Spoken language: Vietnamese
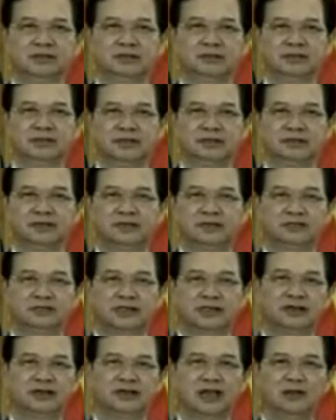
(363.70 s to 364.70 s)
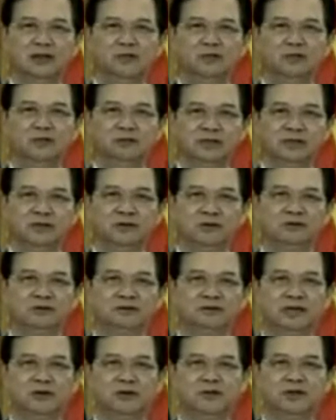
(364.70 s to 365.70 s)
trên cơ sở các mục tiêu
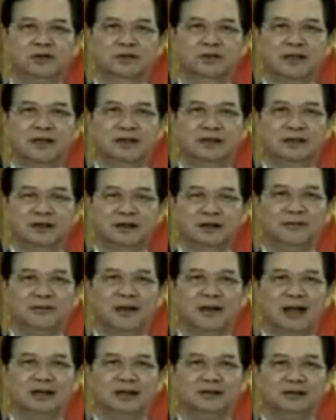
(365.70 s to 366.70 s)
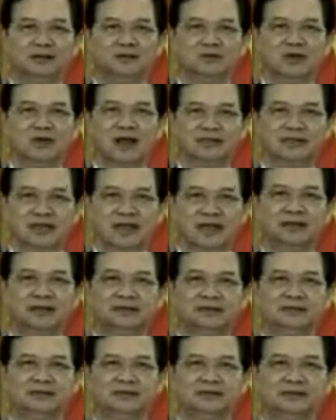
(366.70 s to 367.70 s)
và nguyên tắc cơ bản của ASEAN
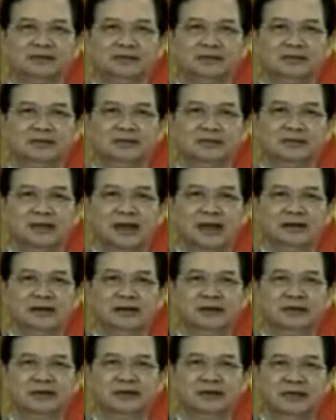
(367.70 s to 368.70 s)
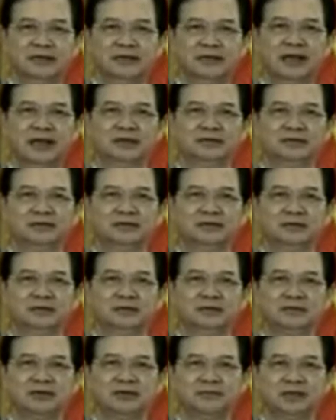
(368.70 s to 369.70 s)
đã được ghi nhận
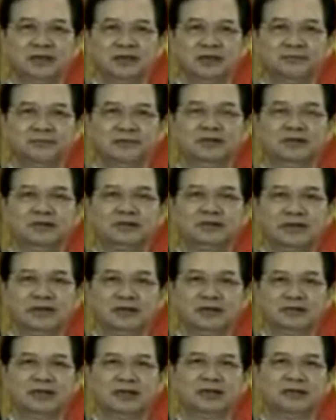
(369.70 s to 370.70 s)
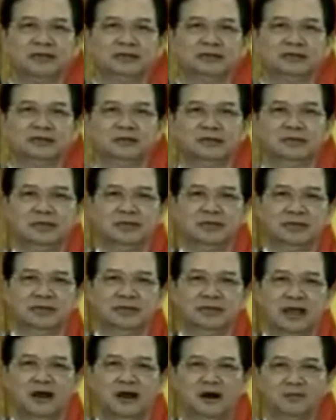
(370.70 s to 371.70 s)
trong hiệp ước thân thiện
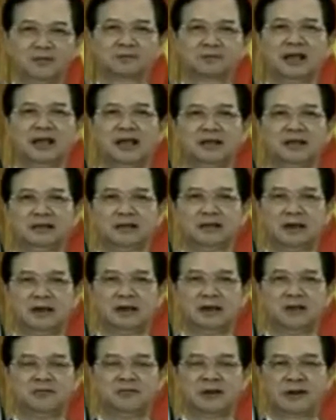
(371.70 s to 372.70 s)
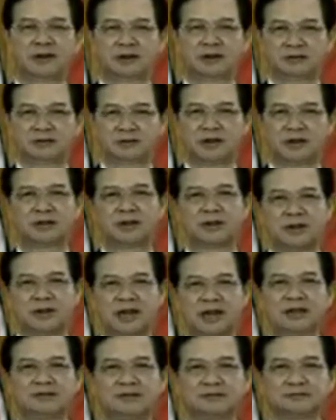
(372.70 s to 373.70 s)
và hợp tác ở Đông Đông Nam
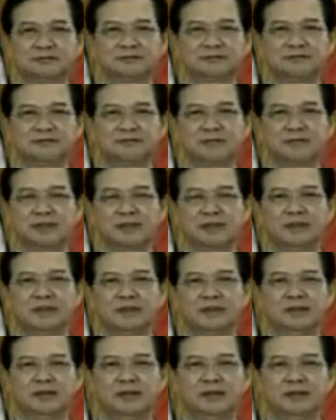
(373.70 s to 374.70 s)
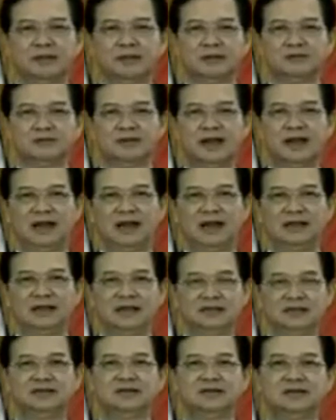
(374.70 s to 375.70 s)
Á và
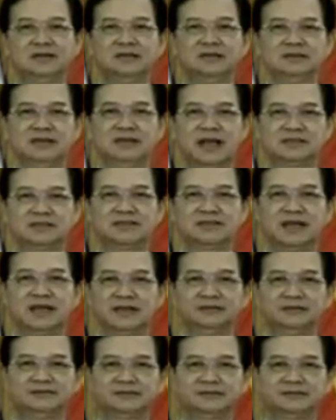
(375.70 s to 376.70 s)
hiến chương ASEAN.